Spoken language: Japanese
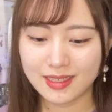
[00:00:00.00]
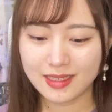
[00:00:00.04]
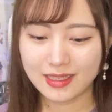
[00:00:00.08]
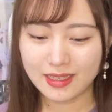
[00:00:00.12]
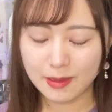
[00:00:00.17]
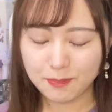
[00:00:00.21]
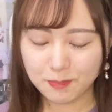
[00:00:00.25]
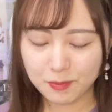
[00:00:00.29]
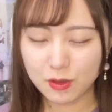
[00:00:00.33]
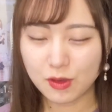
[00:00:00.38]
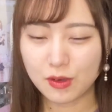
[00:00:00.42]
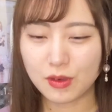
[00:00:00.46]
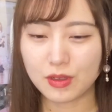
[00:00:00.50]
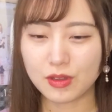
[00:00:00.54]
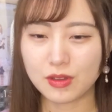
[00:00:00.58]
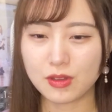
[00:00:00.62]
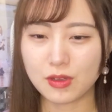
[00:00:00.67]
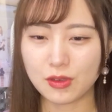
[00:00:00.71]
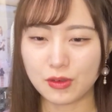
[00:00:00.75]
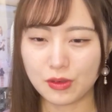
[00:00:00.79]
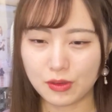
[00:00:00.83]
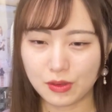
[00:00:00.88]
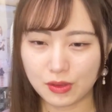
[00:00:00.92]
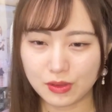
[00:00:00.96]

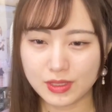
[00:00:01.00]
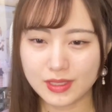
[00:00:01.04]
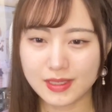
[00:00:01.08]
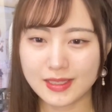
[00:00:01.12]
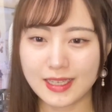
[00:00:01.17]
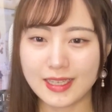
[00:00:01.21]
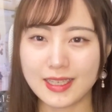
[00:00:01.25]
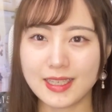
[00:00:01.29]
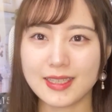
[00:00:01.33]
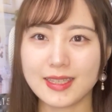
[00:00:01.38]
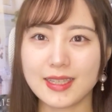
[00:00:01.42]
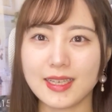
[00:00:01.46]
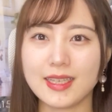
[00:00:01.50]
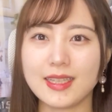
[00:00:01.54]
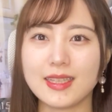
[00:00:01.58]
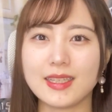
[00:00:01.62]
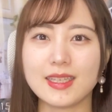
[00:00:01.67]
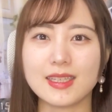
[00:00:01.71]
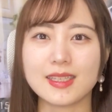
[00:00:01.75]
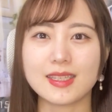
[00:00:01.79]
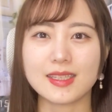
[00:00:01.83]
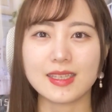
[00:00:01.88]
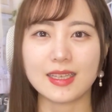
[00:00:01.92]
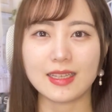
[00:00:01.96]
レポートしていきたいん
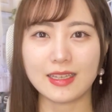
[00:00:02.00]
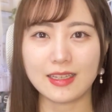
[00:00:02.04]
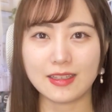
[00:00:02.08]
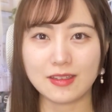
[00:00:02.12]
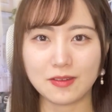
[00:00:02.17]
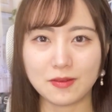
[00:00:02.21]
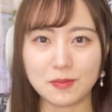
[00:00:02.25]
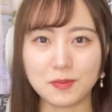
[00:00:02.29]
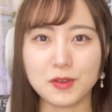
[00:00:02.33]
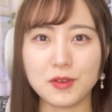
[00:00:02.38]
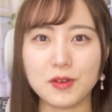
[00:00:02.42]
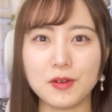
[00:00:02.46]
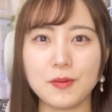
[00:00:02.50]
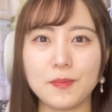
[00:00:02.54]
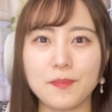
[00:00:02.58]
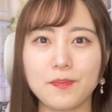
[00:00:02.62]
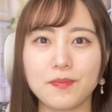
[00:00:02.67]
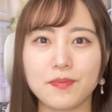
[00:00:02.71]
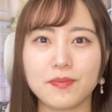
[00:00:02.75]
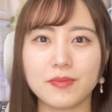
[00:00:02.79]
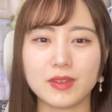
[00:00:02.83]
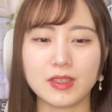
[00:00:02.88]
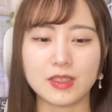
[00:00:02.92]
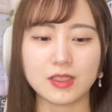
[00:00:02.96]
ですけれども、
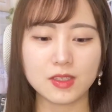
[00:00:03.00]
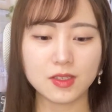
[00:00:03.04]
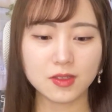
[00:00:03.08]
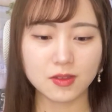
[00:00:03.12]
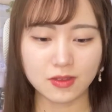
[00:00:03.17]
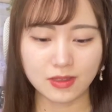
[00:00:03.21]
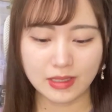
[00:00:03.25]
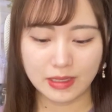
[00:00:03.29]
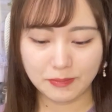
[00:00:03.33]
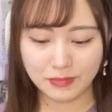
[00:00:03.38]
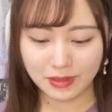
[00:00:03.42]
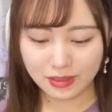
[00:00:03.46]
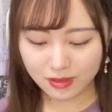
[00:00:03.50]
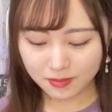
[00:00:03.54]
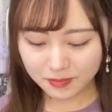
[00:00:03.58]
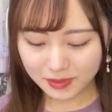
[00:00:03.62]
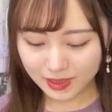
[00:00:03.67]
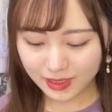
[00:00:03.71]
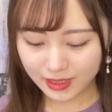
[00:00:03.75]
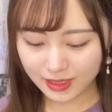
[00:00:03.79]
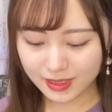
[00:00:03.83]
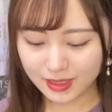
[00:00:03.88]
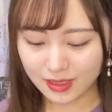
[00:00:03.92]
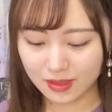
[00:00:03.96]
ちょっとね、まと
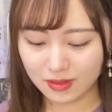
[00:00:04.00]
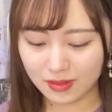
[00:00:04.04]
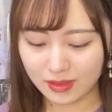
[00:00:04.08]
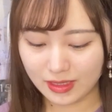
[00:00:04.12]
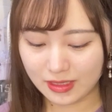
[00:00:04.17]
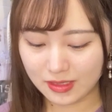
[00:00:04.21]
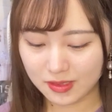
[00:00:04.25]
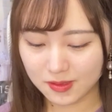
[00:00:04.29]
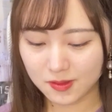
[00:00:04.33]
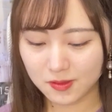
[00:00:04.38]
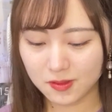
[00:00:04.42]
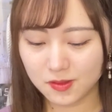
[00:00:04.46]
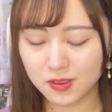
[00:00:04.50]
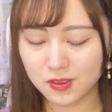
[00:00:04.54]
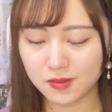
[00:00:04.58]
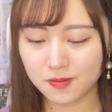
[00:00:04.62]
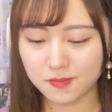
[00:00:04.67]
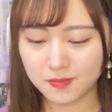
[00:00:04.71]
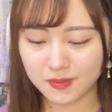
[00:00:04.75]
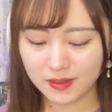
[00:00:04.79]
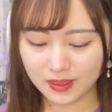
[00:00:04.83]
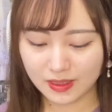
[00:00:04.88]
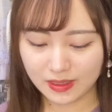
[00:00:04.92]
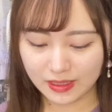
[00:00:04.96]
めてきたので、それを
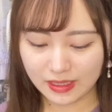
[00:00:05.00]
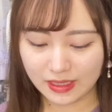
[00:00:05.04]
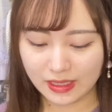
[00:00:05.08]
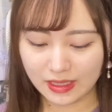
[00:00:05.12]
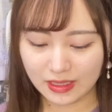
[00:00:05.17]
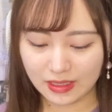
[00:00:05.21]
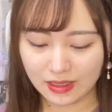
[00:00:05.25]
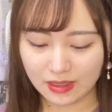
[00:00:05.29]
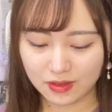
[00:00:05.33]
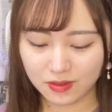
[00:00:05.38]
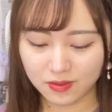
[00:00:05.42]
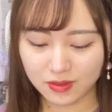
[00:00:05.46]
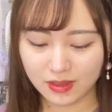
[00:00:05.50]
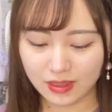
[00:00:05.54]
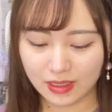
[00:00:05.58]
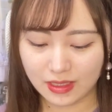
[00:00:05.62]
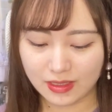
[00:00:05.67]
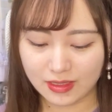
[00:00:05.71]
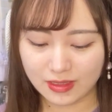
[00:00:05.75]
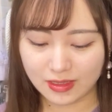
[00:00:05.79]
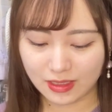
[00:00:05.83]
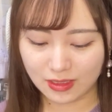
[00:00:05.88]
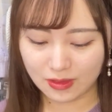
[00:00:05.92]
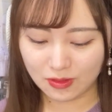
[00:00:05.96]
順番に読んでい
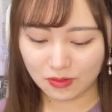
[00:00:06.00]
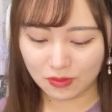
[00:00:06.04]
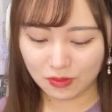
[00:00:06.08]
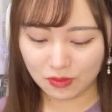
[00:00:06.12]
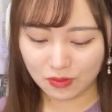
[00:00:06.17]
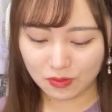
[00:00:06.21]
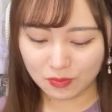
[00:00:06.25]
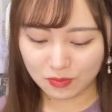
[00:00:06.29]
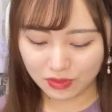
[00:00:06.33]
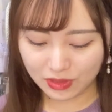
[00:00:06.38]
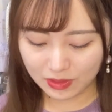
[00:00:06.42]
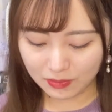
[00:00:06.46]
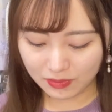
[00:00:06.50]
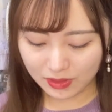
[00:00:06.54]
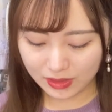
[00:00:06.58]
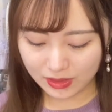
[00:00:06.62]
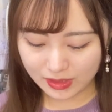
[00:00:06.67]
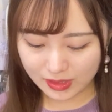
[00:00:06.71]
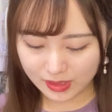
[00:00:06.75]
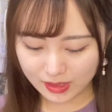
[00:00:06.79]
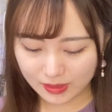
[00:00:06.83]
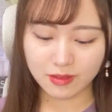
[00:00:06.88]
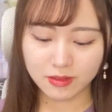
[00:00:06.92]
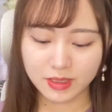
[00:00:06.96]
きたいと思いま
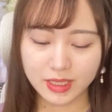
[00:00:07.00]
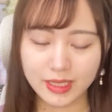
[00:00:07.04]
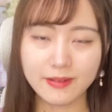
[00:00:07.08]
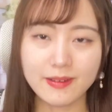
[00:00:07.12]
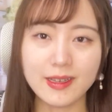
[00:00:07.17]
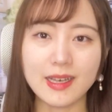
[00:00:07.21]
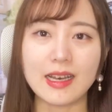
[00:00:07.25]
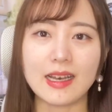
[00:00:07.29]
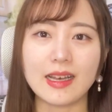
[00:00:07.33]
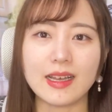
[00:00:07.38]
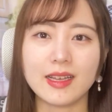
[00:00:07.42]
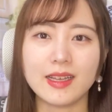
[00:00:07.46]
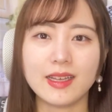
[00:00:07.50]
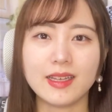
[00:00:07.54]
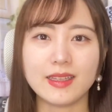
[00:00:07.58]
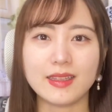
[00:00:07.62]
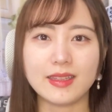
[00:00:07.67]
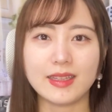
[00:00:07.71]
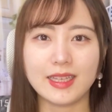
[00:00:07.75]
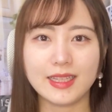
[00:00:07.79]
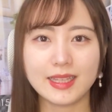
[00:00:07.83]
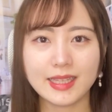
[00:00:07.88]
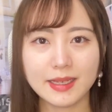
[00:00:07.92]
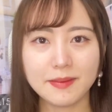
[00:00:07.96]
す。これは、
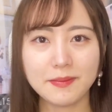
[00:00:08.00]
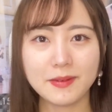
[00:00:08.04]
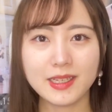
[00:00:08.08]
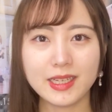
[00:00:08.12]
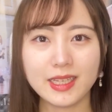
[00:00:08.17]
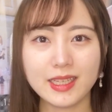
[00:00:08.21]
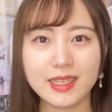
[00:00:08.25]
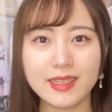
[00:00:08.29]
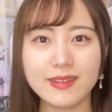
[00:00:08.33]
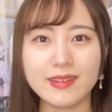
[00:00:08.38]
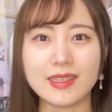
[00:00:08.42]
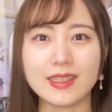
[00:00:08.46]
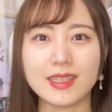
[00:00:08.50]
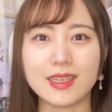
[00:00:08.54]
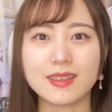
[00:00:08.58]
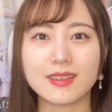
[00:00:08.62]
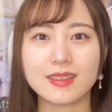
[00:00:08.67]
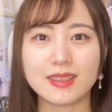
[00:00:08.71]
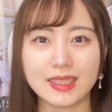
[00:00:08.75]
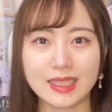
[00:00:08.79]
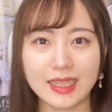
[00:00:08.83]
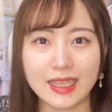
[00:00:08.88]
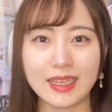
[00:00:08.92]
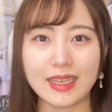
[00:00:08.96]
ネタバレではなく
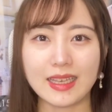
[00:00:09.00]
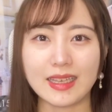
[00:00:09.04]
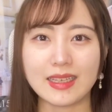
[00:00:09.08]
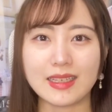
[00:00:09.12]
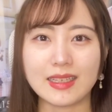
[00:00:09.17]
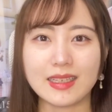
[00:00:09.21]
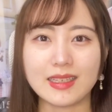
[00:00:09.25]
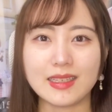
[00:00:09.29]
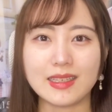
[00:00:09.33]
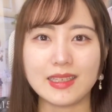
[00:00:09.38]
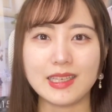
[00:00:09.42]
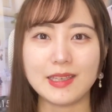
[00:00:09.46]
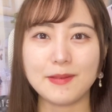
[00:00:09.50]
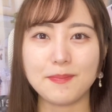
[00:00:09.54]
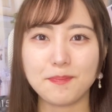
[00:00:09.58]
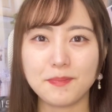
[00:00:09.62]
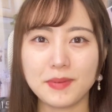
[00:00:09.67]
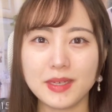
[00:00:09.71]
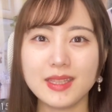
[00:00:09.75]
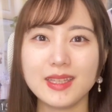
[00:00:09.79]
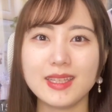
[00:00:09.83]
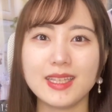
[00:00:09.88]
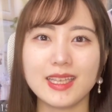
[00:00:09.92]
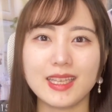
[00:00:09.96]
て、一
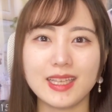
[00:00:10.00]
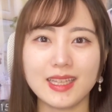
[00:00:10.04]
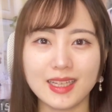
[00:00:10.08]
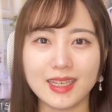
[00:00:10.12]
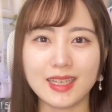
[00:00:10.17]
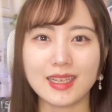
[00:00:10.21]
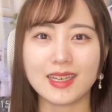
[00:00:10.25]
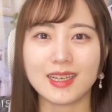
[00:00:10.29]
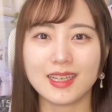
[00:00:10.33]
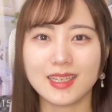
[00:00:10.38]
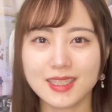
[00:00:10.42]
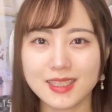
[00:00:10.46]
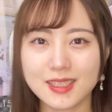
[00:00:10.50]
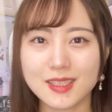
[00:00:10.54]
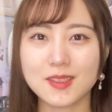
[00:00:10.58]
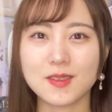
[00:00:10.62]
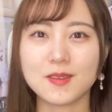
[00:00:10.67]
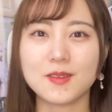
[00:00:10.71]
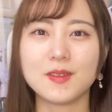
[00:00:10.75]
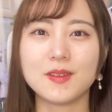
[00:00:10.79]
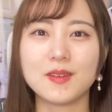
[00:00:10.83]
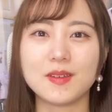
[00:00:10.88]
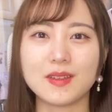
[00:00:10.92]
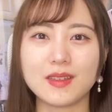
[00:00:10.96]
般的な感
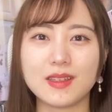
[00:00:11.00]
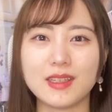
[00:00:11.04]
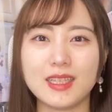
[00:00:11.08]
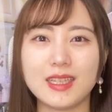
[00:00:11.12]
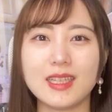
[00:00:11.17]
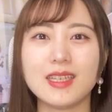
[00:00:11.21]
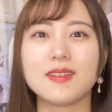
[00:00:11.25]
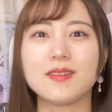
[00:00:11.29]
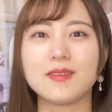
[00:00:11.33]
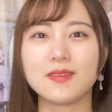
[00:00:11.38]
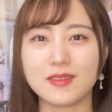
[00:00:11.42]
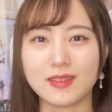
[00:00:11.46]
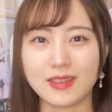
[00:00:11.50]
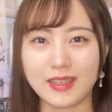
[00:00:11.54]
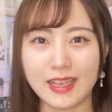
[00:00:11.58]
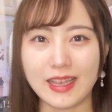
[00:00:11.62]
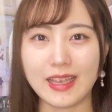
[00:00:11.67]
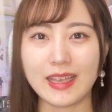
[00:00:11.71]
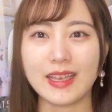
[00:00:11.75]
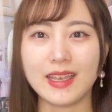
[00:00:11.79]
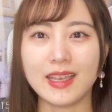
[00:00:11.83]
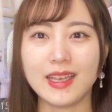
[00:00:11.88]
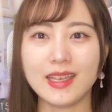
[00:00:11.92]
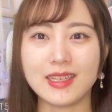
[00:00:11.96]
想になるの
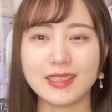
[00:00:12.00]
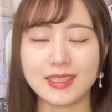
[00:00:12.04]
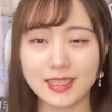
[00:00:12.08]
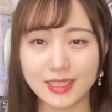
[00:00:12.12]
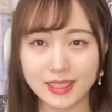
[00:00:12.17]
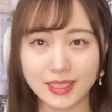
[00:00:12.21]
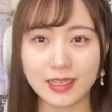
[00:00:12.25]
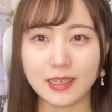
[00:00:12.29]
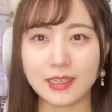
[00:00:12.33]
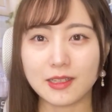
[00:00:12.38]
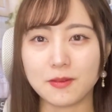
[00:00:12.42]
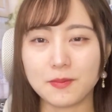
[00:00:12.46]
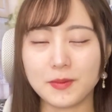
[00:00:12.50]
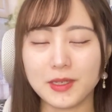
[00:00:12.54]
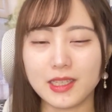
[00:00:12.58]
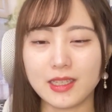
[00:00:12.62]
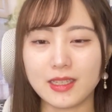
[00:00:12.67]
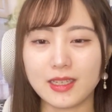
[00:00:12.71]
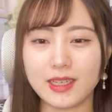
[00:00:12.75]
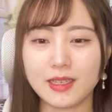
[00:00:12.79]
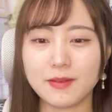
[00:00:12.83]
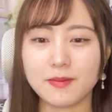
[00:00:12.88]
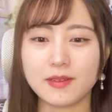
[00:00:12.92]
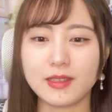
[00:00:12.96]
で、ぜひまだ
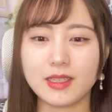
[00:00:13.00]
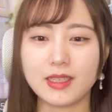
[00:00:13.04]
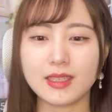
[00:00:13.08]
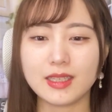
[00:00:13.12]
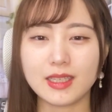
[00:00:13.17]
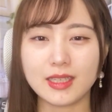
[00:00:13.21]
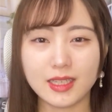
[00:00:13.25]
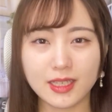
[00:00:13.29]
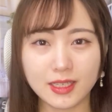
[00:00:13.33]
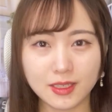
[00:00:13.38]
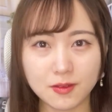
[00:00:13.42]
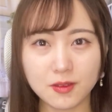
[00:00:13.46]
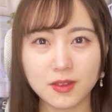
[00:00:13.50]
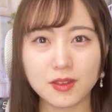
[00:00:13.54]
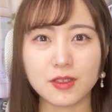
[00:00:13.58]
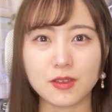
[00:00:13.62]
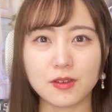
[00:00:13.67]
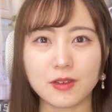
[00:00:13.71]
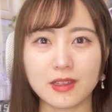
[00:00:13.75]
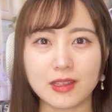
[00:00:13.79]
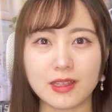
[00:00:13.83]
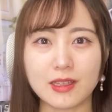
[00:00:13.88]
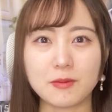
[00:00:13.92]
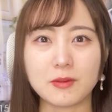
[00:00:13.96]
ライブに行ってないよってい
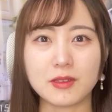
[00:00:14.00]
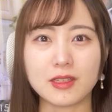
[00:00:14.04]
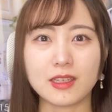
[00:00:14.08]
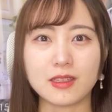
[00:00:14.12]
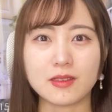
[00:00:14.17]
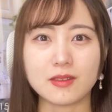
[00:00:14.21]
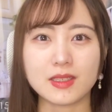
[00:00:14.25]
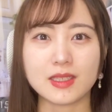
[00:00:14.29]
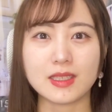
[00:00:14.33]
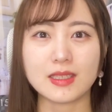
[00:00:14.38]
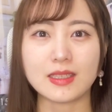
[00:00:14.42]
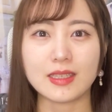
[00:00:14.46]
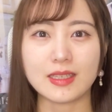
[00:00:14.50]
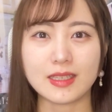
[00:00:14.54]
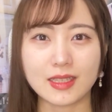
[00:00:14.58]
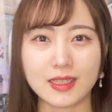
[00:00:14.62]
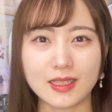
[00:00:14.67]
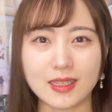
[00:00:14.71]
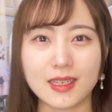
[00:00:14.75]
う方も楽しんでいた